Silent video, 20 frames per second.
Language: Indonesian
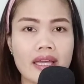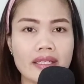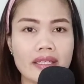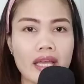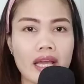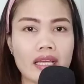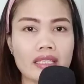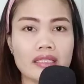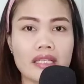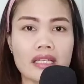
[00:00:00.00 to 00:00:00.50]

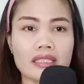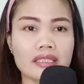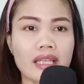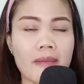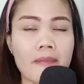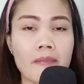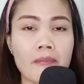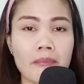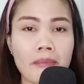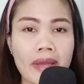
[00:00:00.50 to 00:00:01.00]
ya
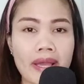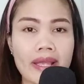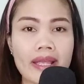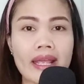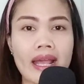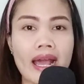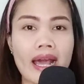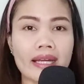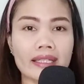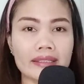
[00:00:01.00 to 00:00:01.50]

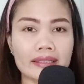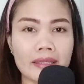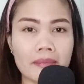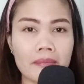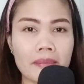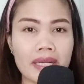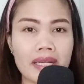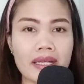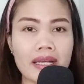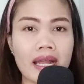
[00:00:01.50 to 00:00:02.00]
sampai harta
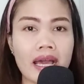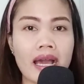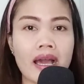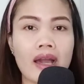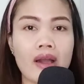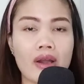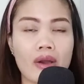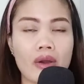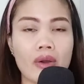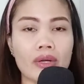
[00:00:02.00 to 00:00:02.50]

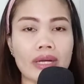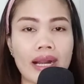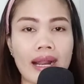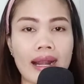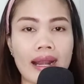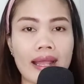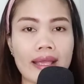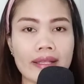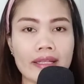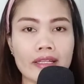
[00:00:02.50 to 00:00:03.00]
benda
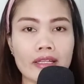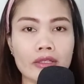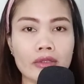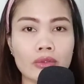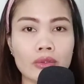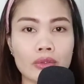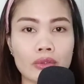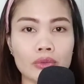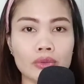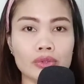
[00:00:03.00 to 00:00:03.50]
orang lain
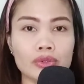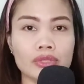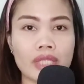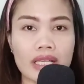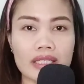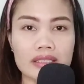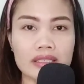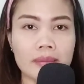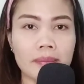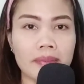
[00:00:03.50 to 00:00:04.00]
itu
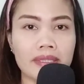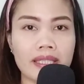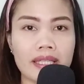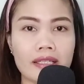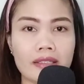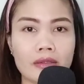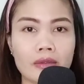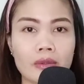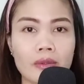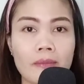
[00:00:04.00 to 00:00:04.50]
rusak
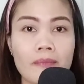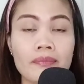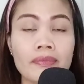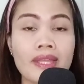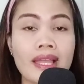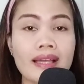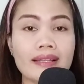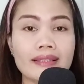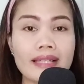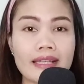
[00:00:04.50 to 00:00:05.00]
seperti itu
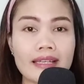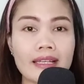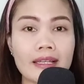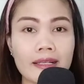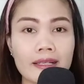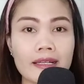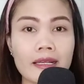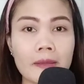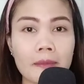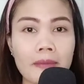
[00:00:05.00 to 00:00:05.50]
dan
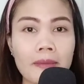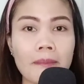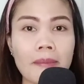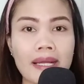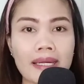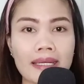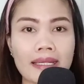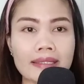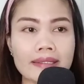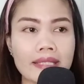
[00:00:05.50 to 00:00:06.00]
yang lebih
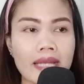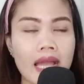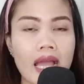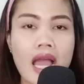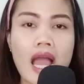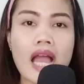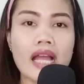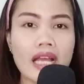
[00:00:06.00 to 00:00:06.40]
parahnya,